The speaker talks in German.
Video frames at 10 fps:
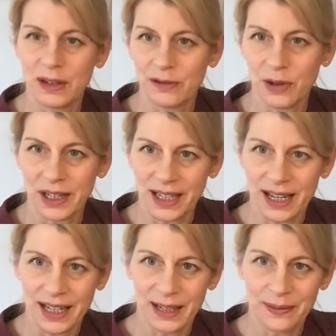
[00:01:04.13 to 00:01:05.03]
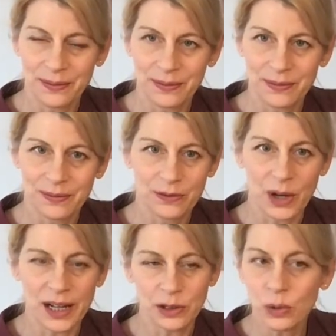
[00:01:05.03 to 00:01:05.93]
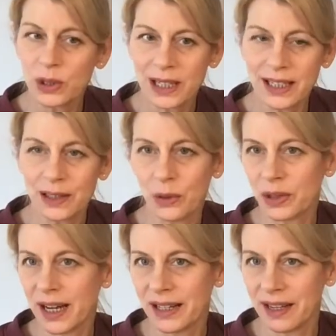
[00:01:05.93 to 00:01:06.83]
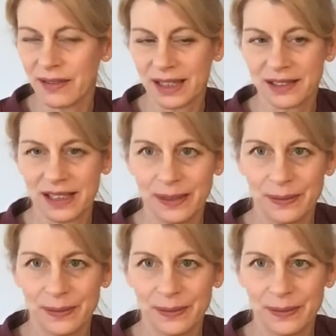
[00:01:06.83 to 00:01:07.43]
für eine Geige, für einen Jugendlichen oder einen Erwachsenen.